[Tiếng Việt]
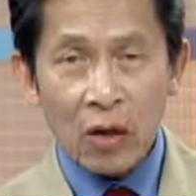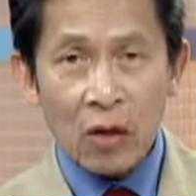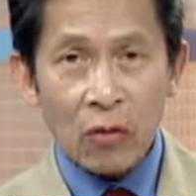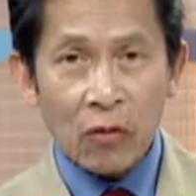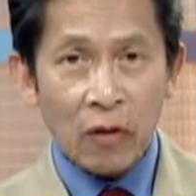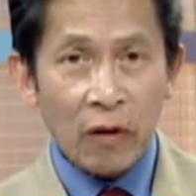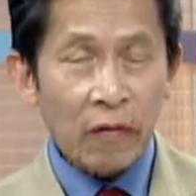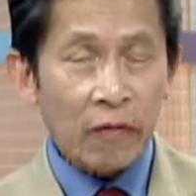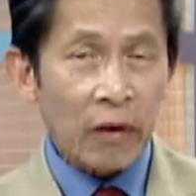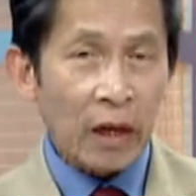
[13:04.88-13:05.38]
cho
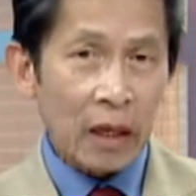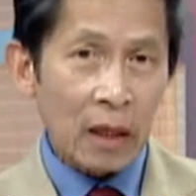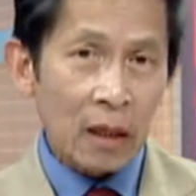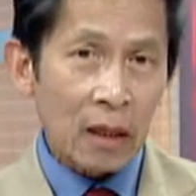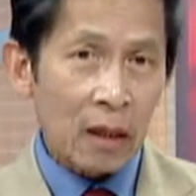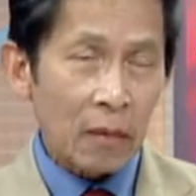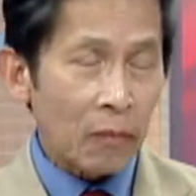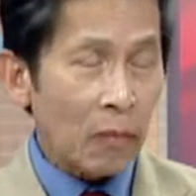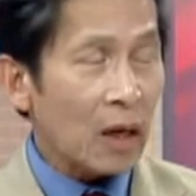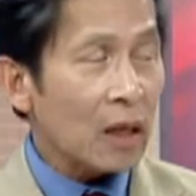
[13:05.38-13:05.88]
quý
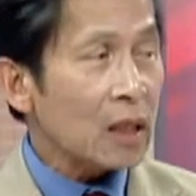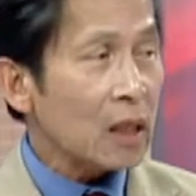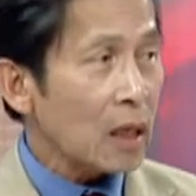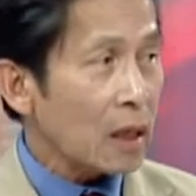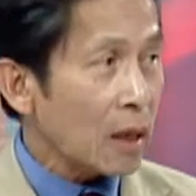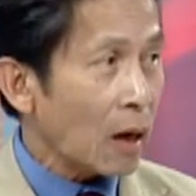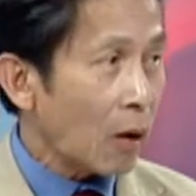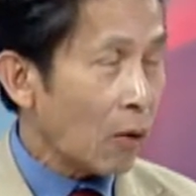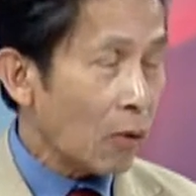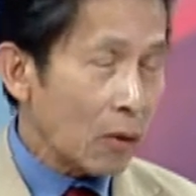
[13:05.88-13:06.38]
vị bác sĩ
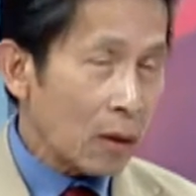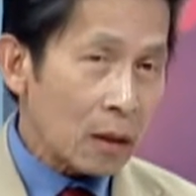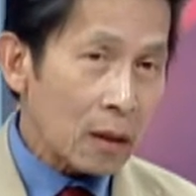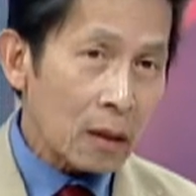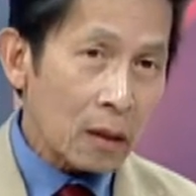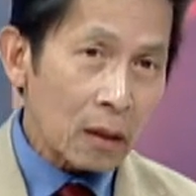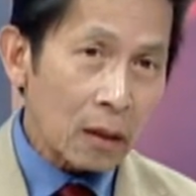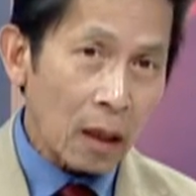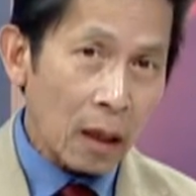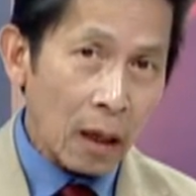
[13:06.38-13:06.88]
cầu
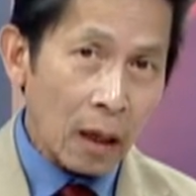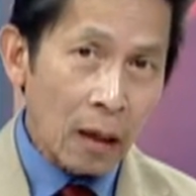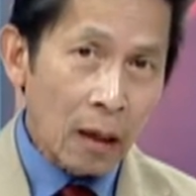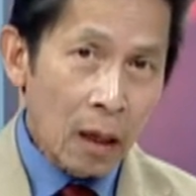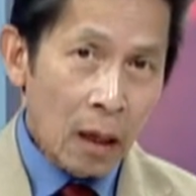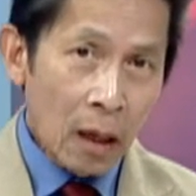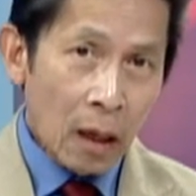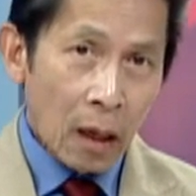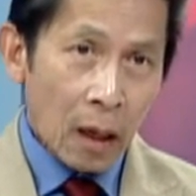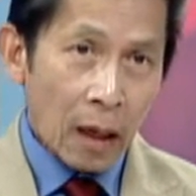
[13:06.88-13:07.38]
à,
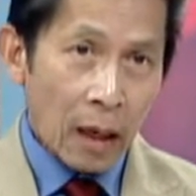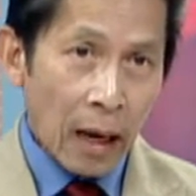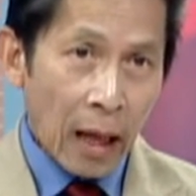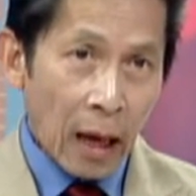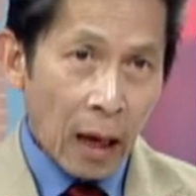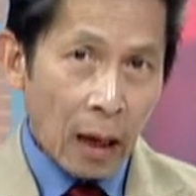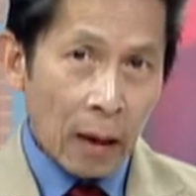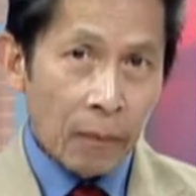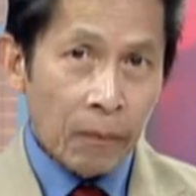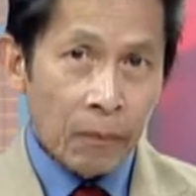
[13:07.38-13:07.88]

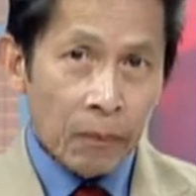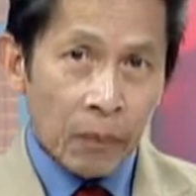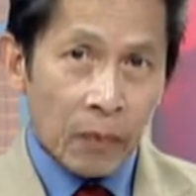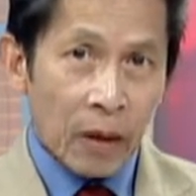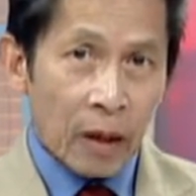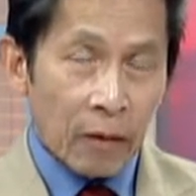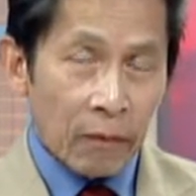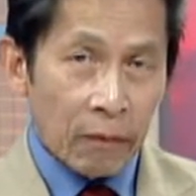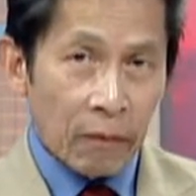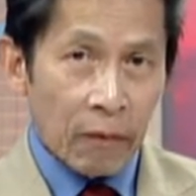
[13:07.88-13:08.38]
là
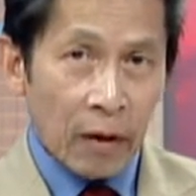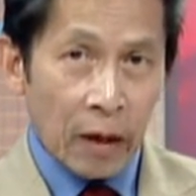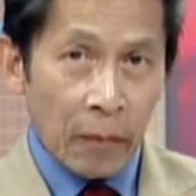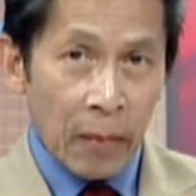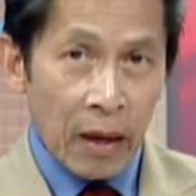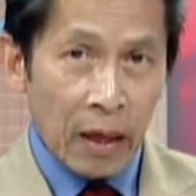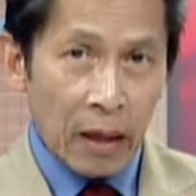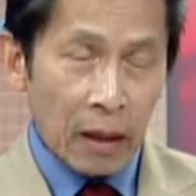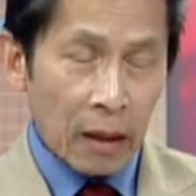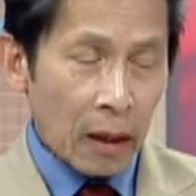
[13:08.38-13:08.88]
về
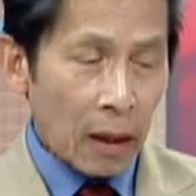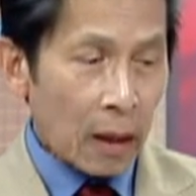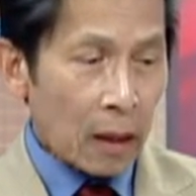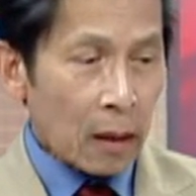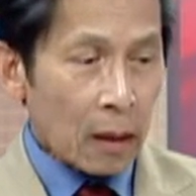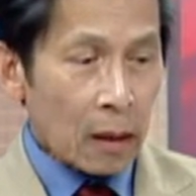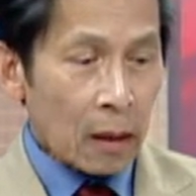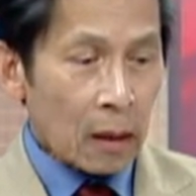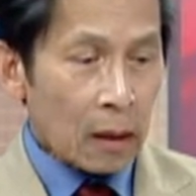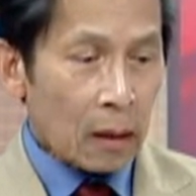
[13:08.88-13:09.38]
bên
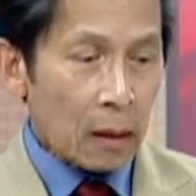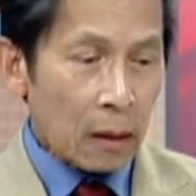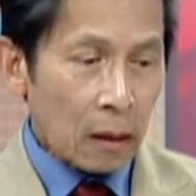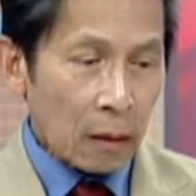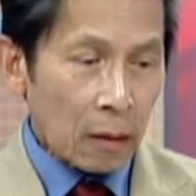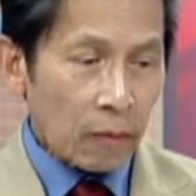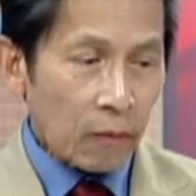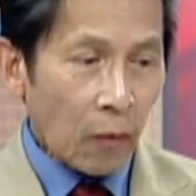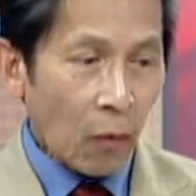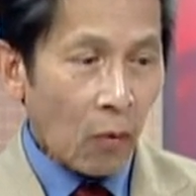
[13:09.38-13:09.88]
à,
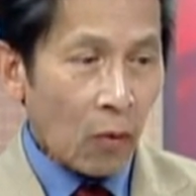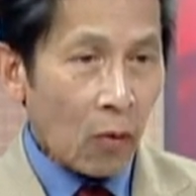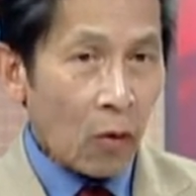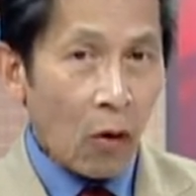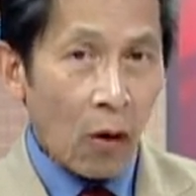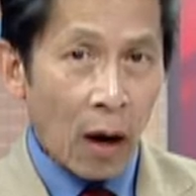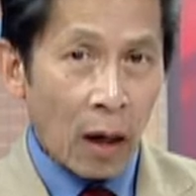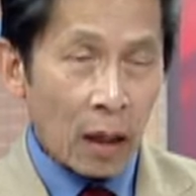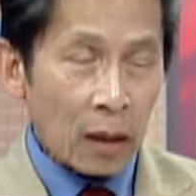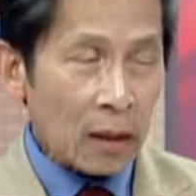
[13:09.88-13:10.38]
à, phụ
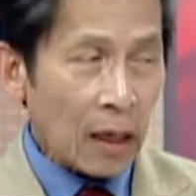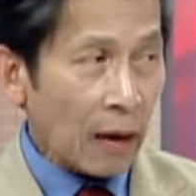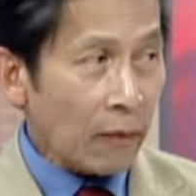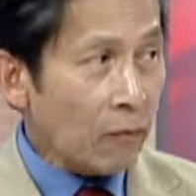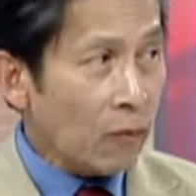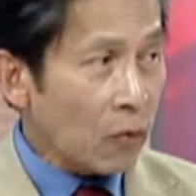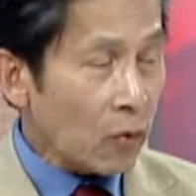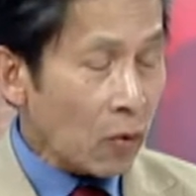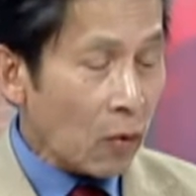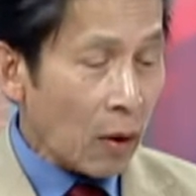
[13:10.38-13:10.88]
khoa
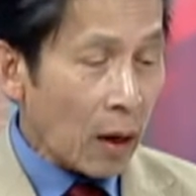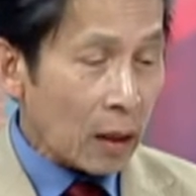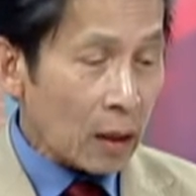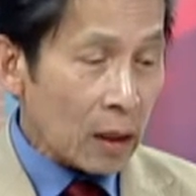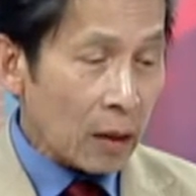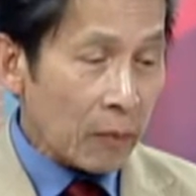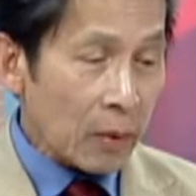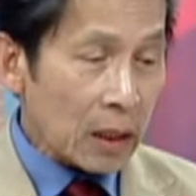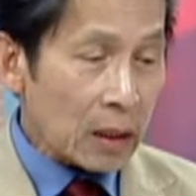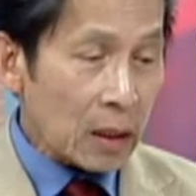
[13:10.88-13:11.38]
sản phụ khoa
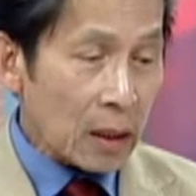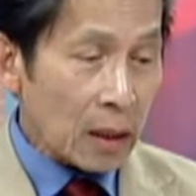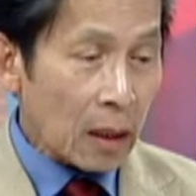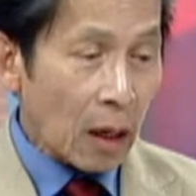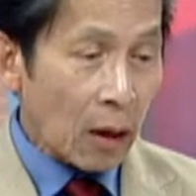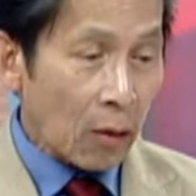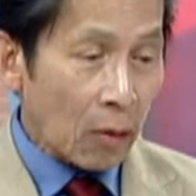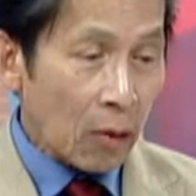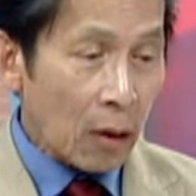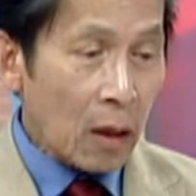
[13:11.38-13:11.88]
này bác sĩ
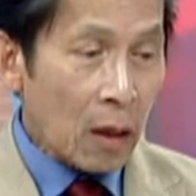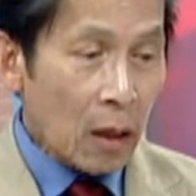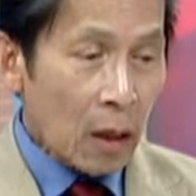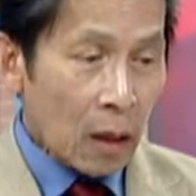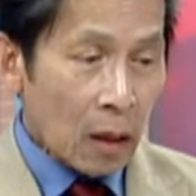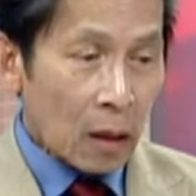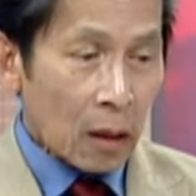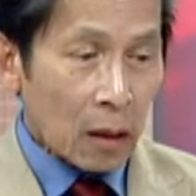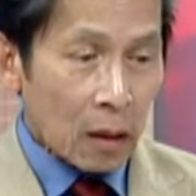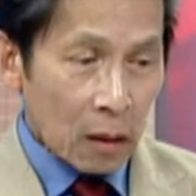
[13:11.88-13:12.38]
cầu
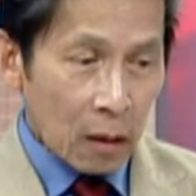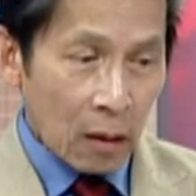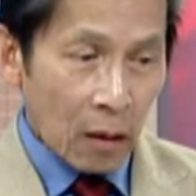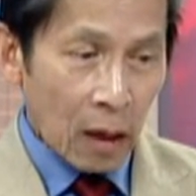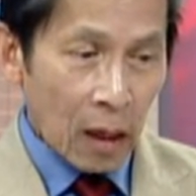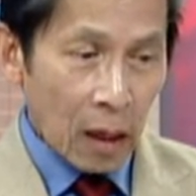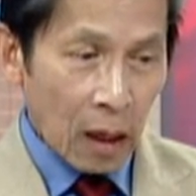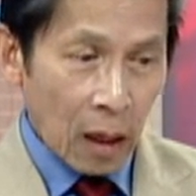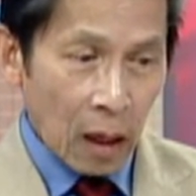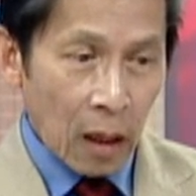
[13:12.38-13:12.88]

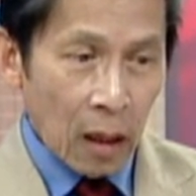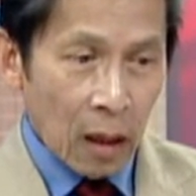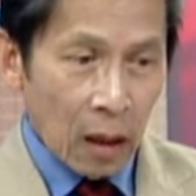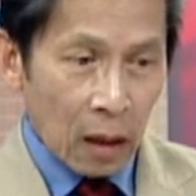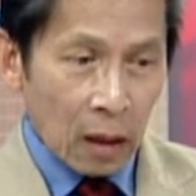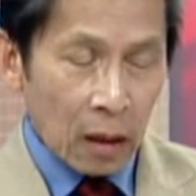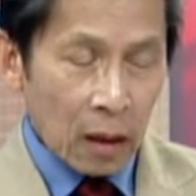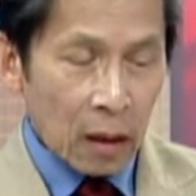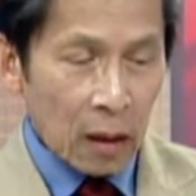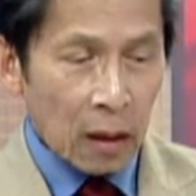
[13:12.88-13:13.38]
nói là
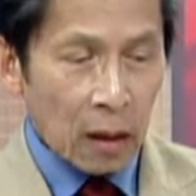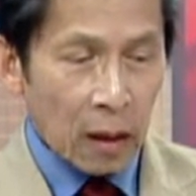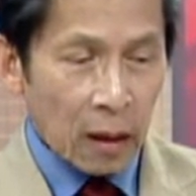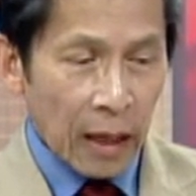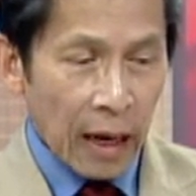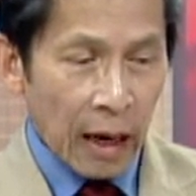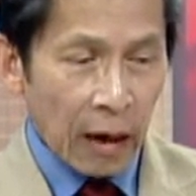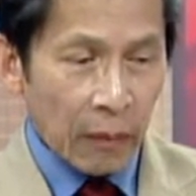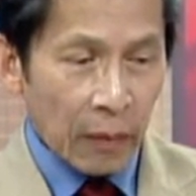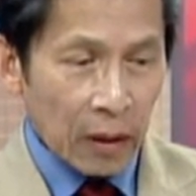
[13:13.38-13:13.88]
cái người
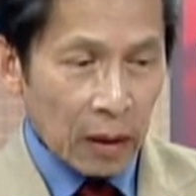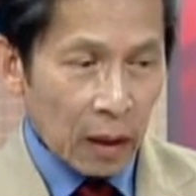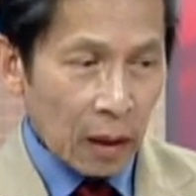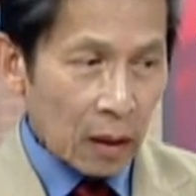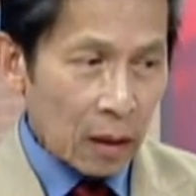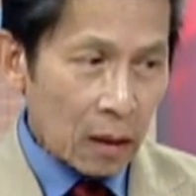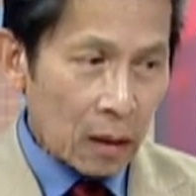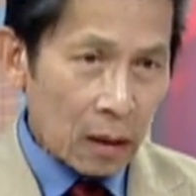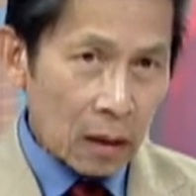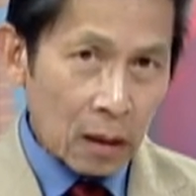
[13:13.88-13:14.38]
nào mà
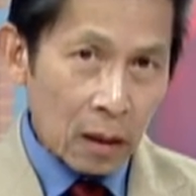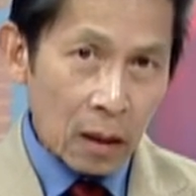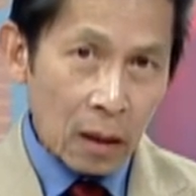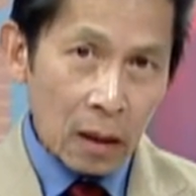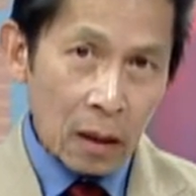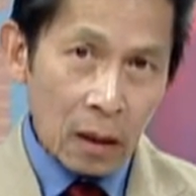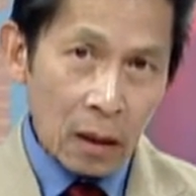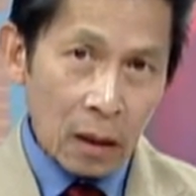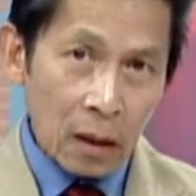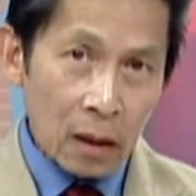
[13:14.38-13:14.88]
tới
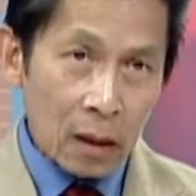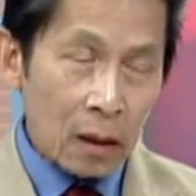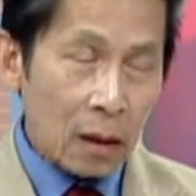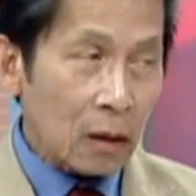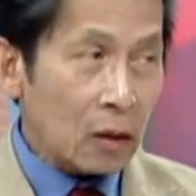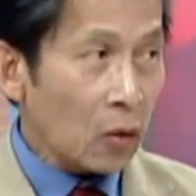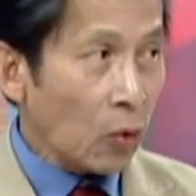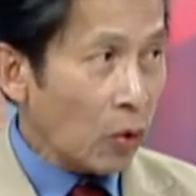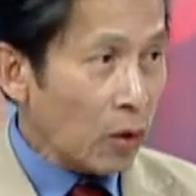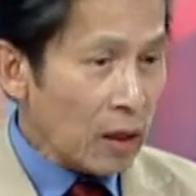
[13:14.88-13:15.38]
cái cái
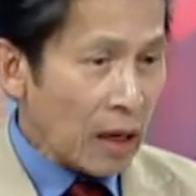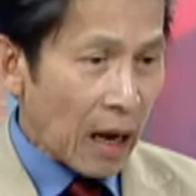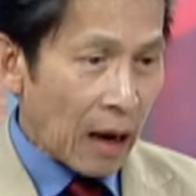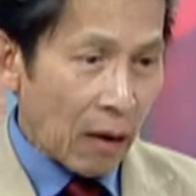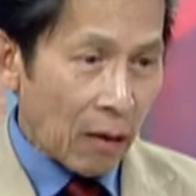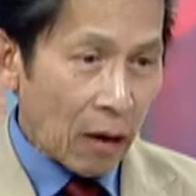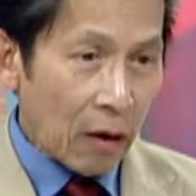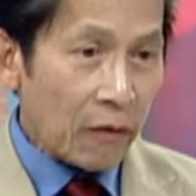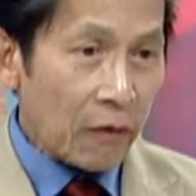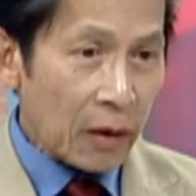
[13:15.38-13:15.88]
lứa tuổi
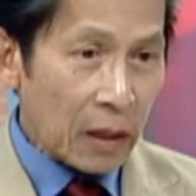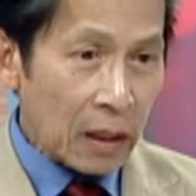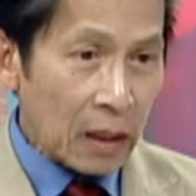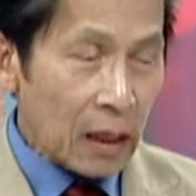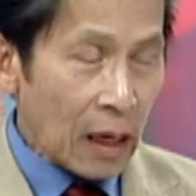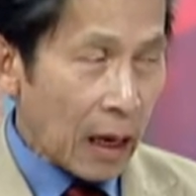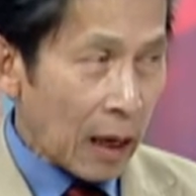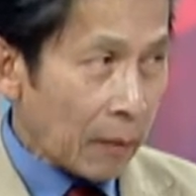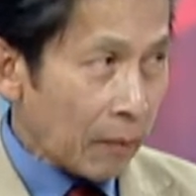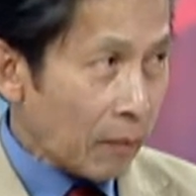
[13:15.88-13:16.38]
nào phải
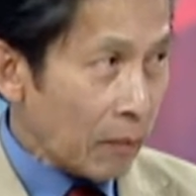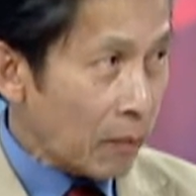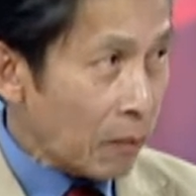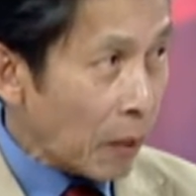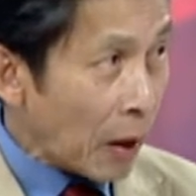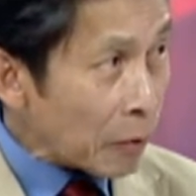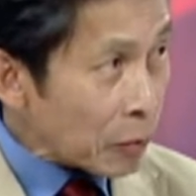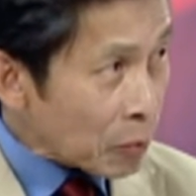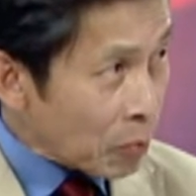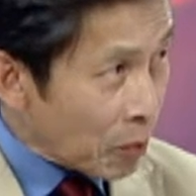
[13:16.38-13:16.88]
đi làm
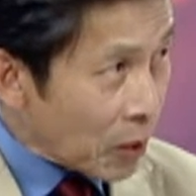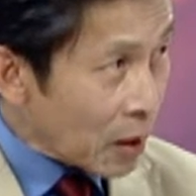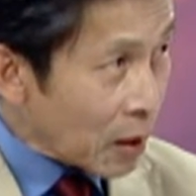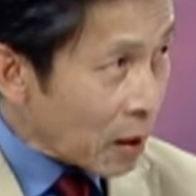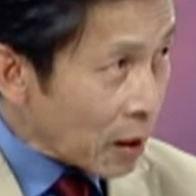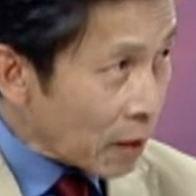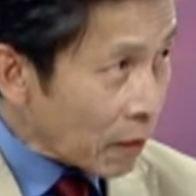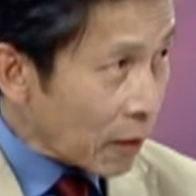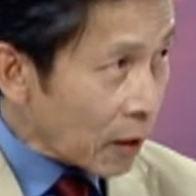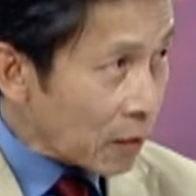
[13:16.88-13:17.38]
pap
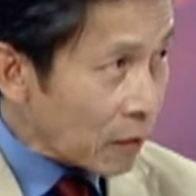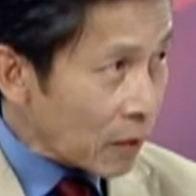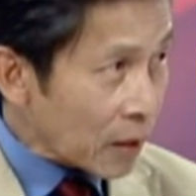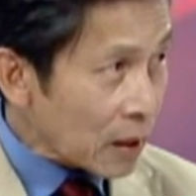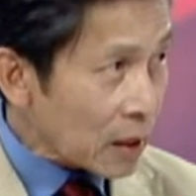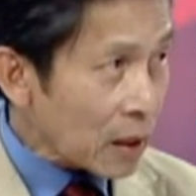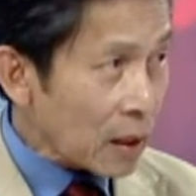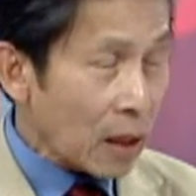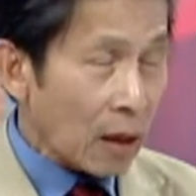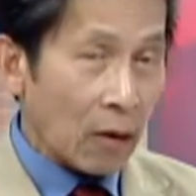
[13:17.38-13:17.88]
smear phải không
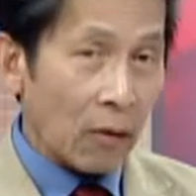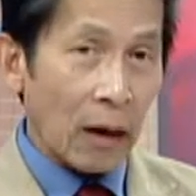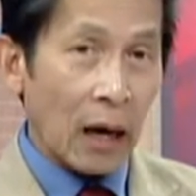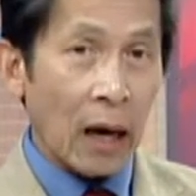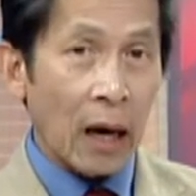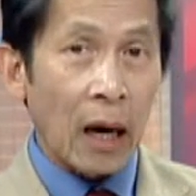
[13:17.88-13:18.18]
bác sĩ cầu vâng.